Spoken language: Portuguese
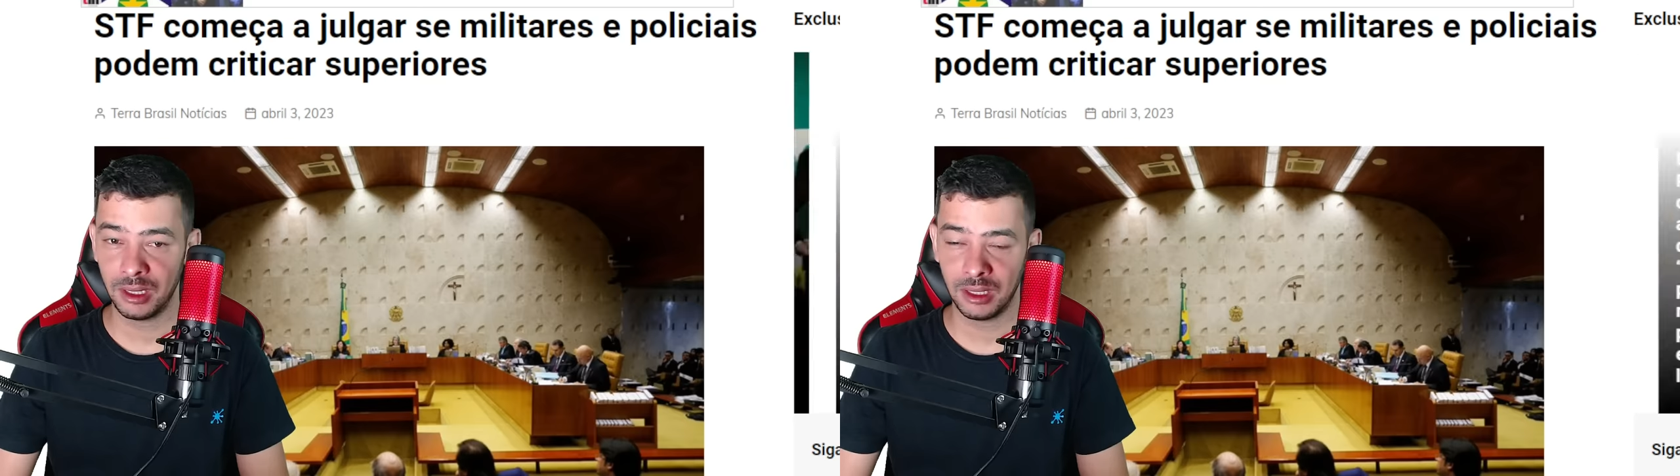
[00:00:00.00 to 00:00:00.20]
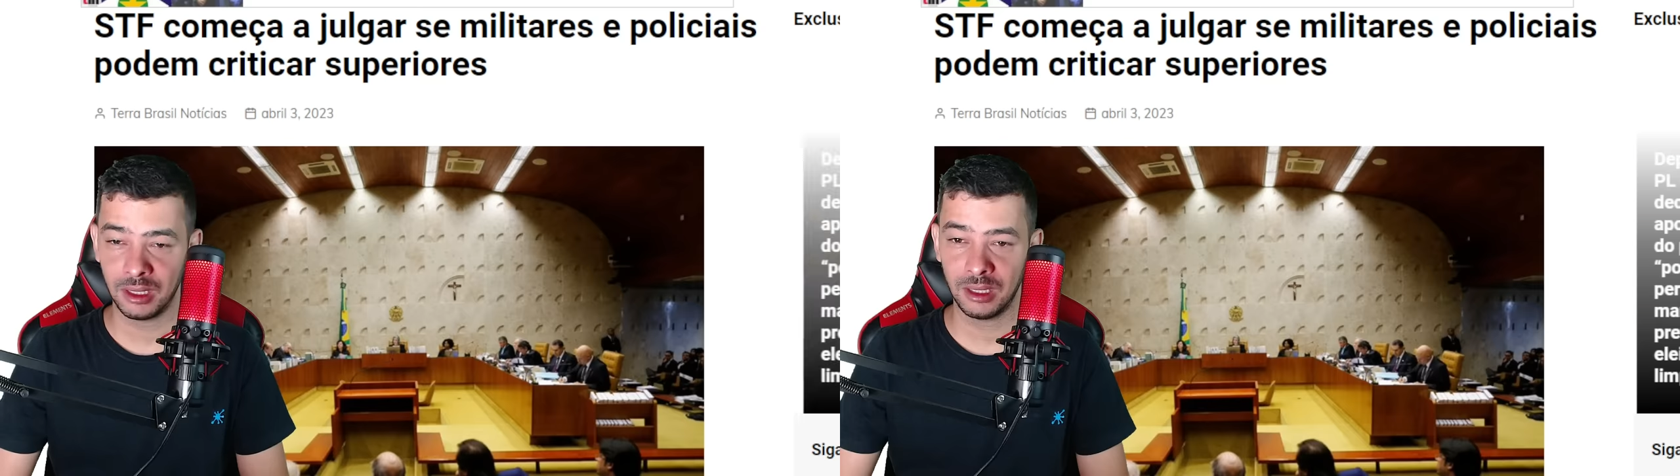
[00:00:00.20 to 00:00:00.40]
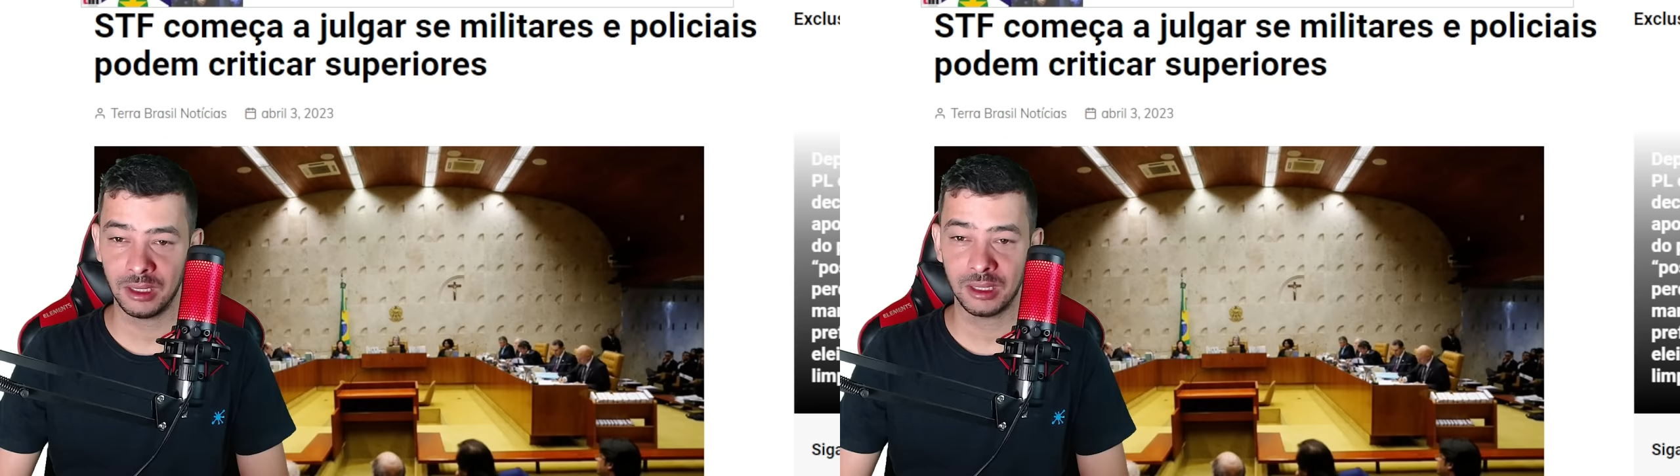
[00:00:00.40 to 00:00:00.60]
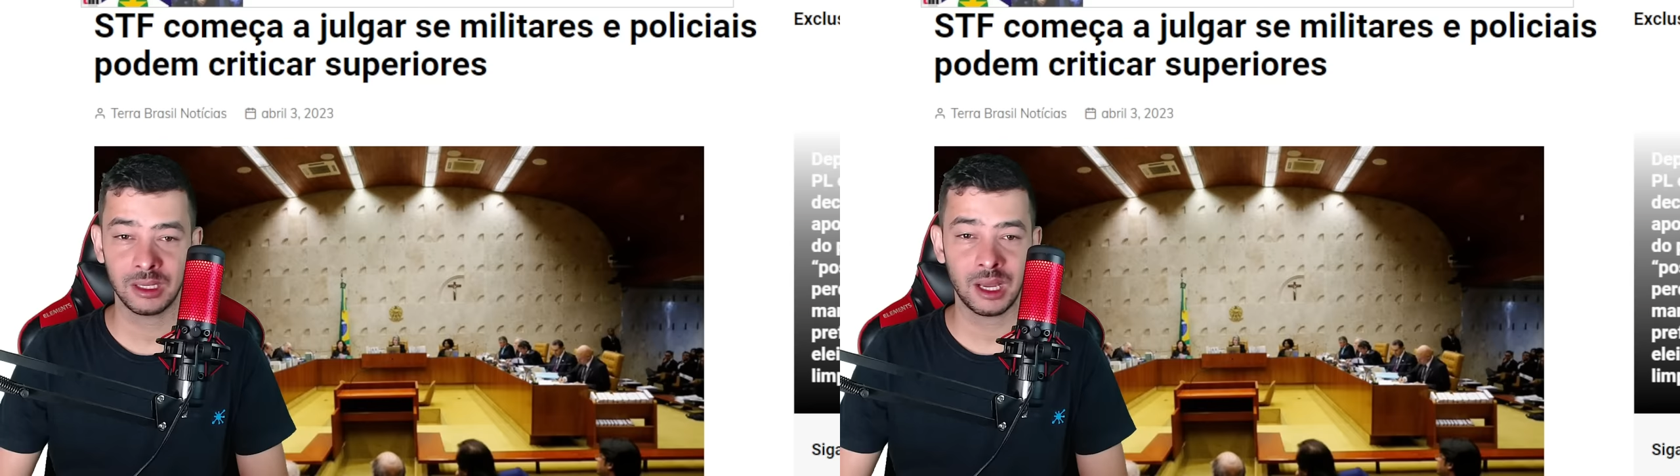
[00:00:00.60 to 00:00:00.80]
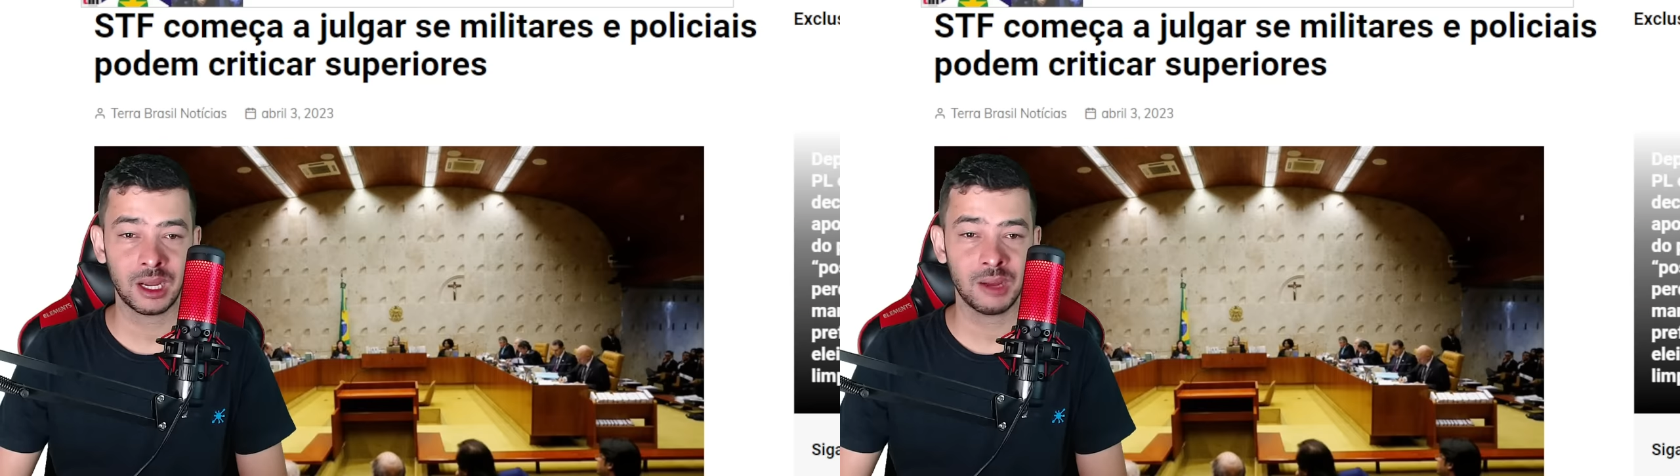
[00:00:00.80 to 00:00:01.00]
eles
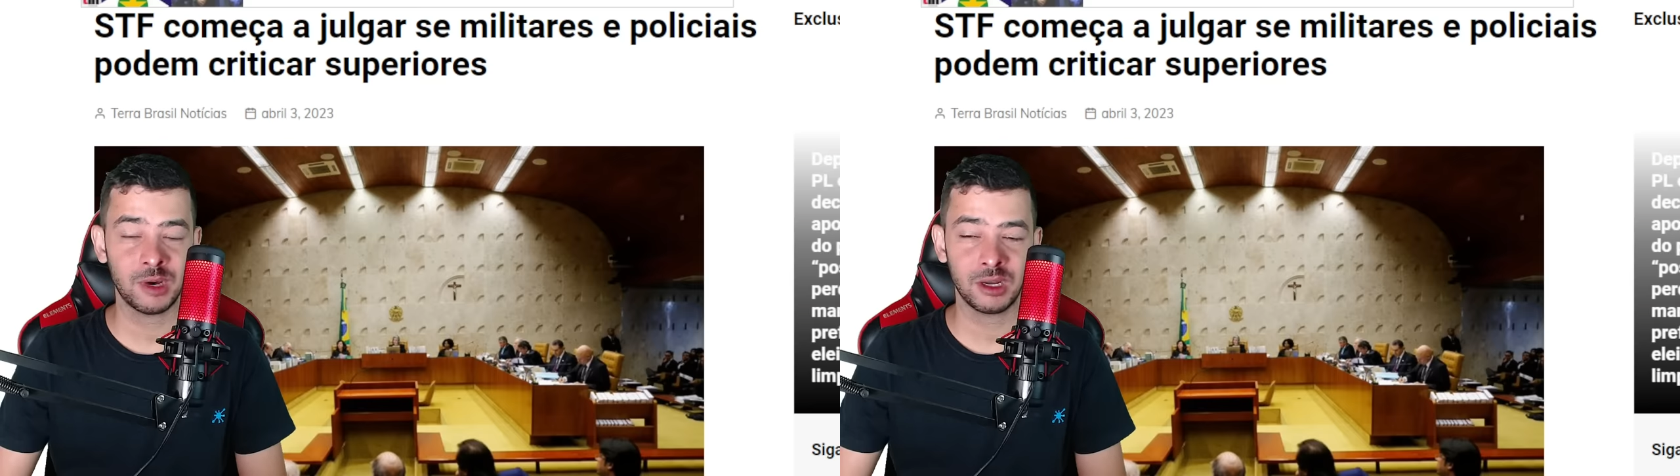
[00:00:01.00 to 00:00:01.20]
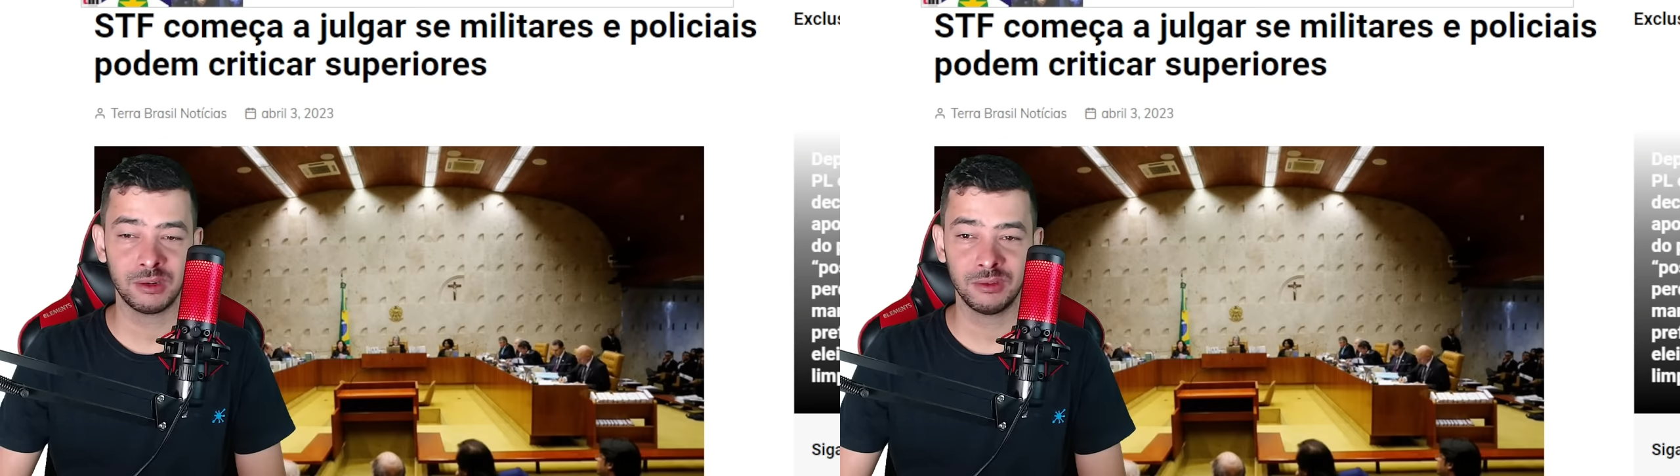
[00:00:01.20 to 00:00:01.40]
acabaram